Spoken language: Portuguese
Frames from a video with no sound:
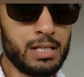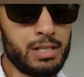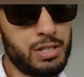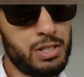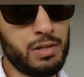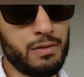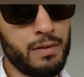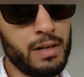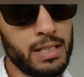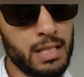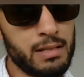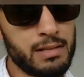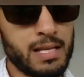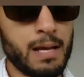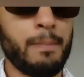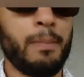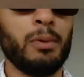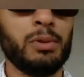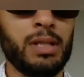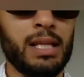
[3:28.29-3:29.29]
Se estiver andando
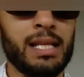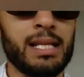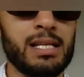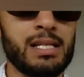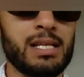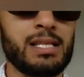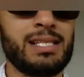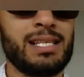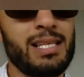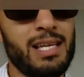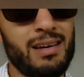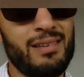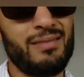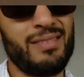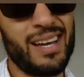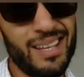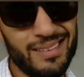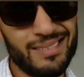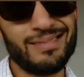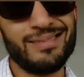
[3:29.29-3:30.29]
sem a ponta laranja, você já
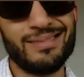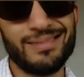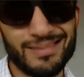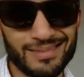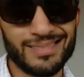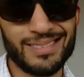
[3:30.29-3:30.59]
vai